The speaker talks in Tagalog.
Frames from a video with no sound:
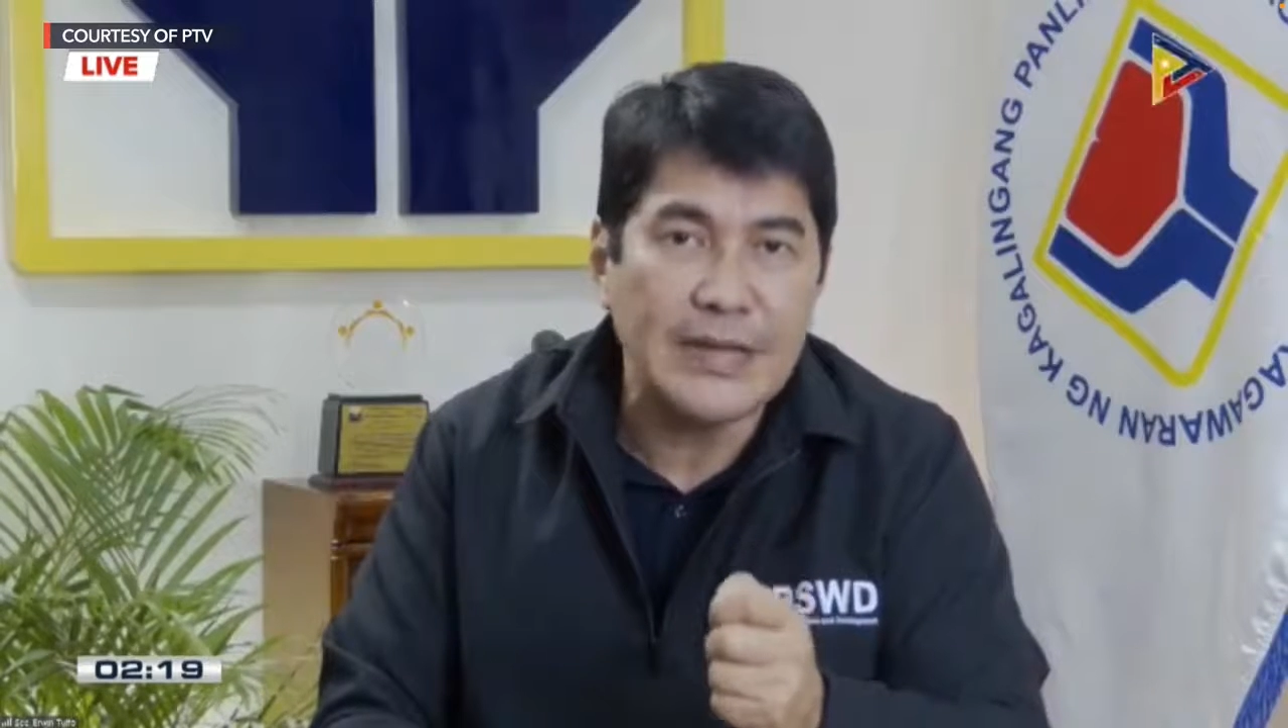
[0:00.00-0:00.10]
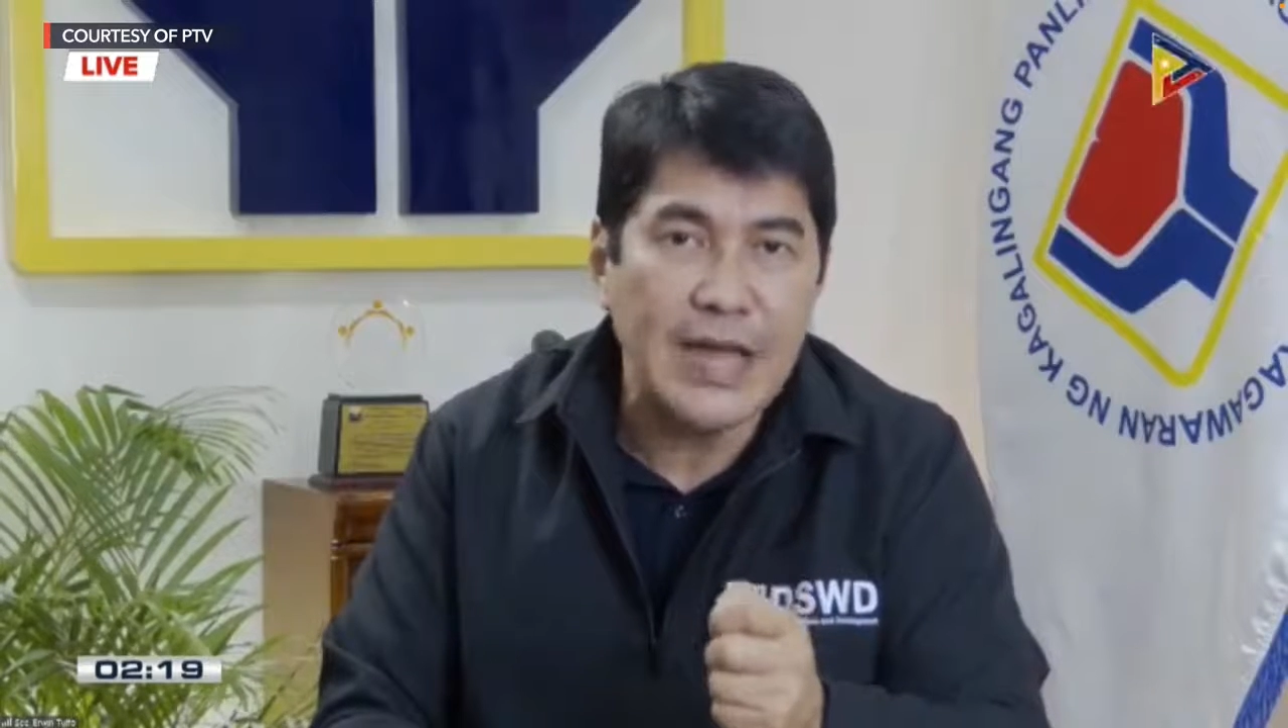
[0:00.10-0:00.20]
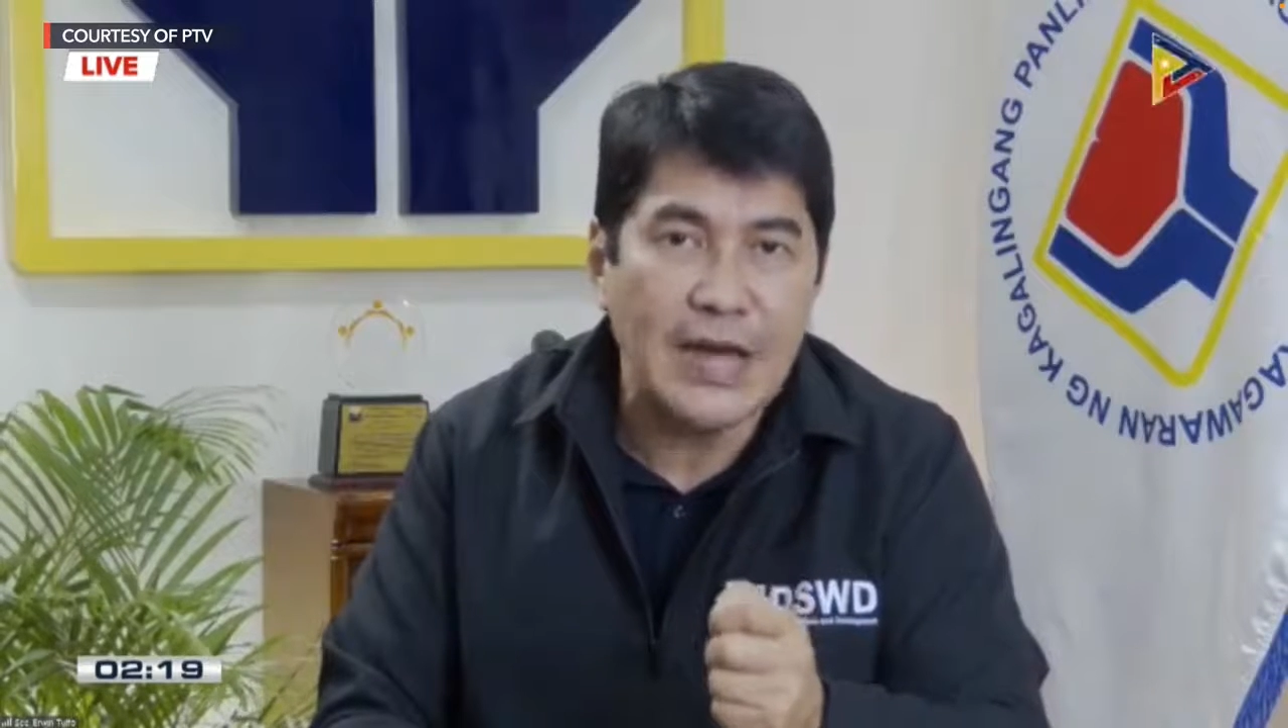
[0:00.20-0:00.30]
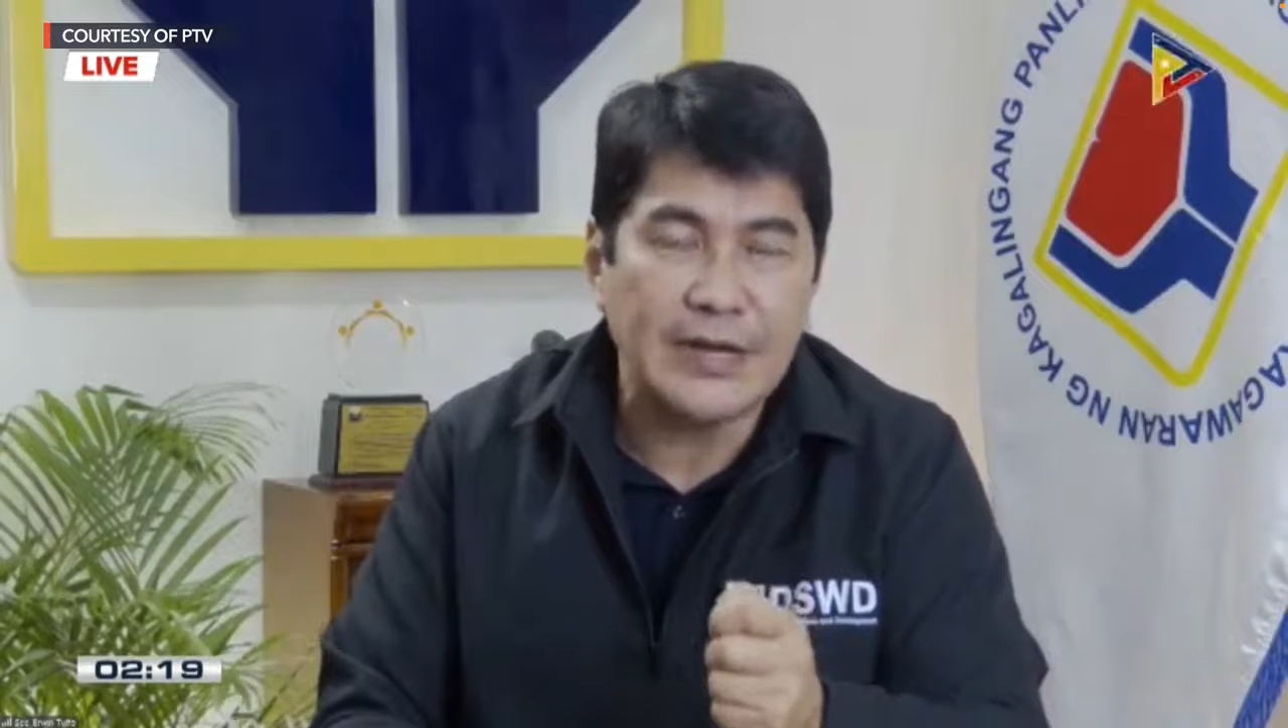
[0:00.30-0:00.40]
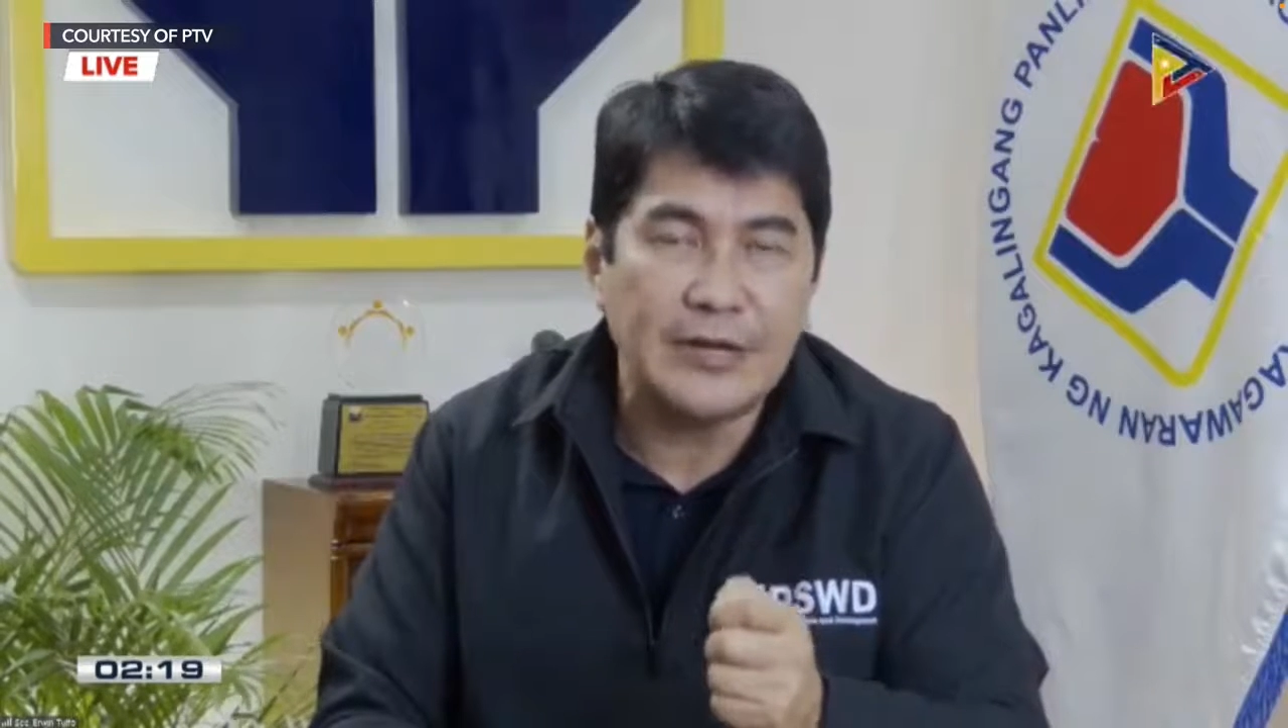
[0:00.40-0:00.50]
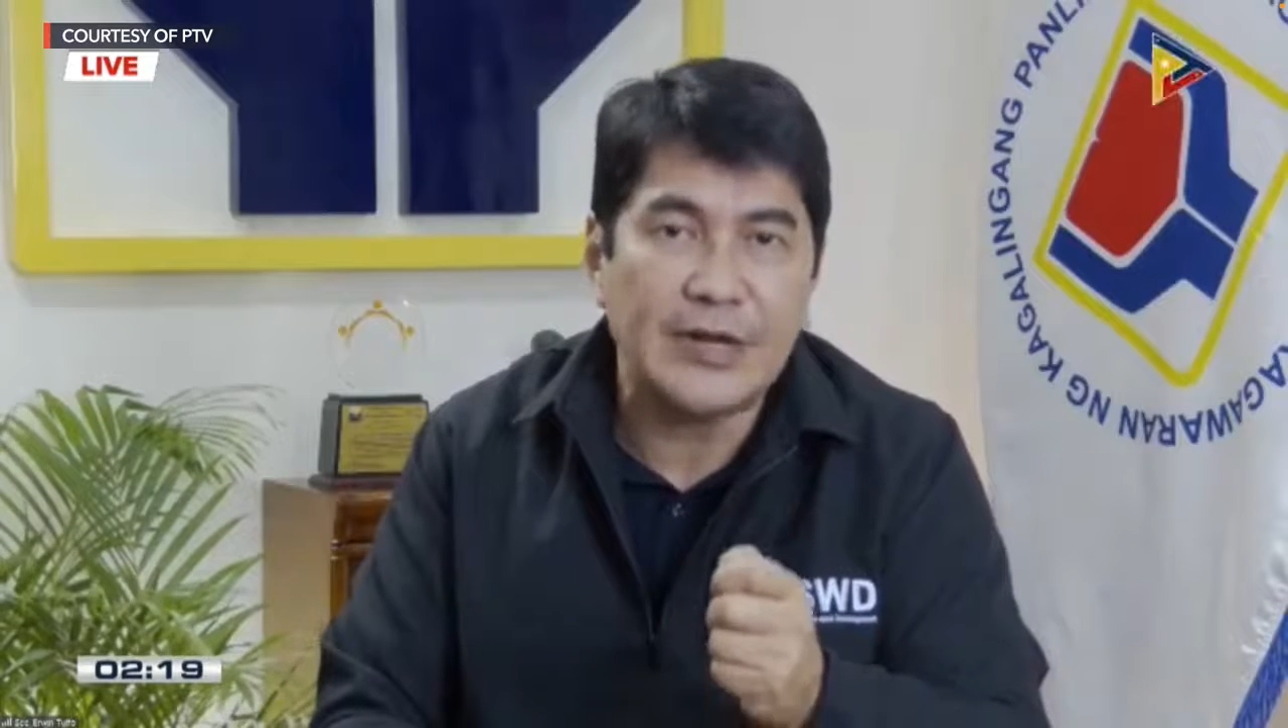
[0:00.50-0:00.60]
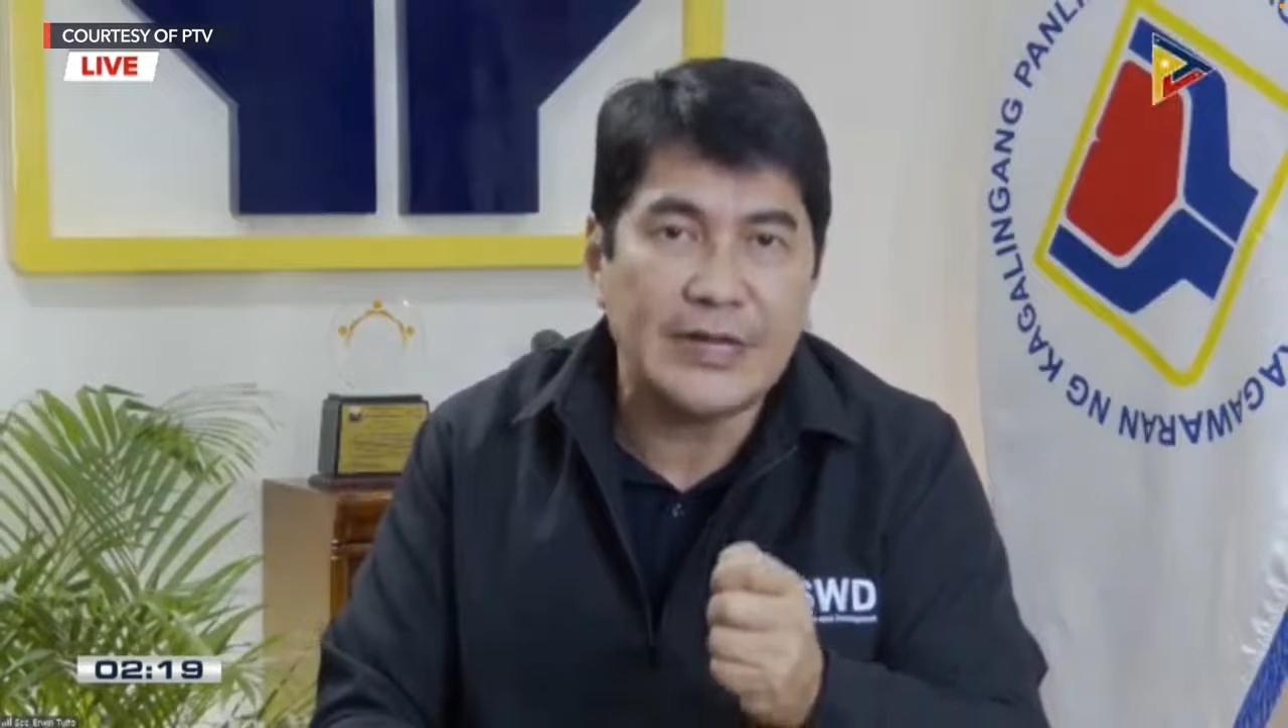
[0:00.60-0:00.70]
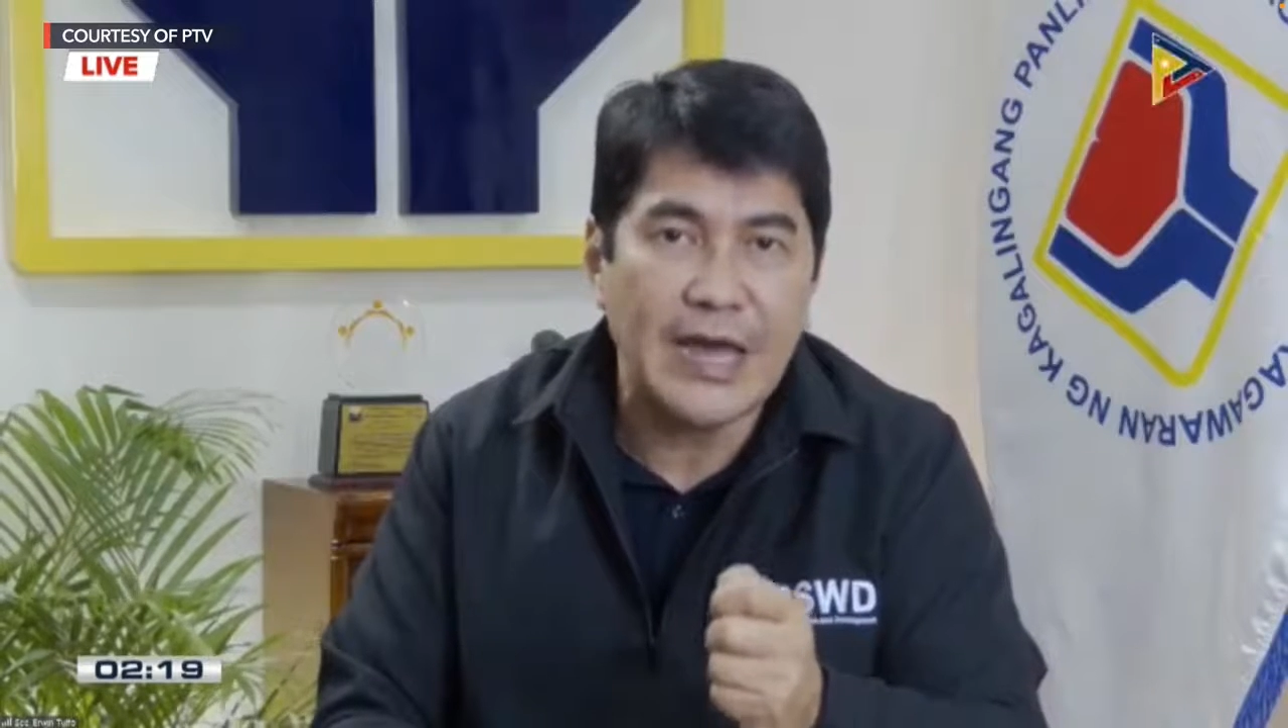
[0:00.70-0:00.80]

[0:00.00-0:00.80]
mangyari,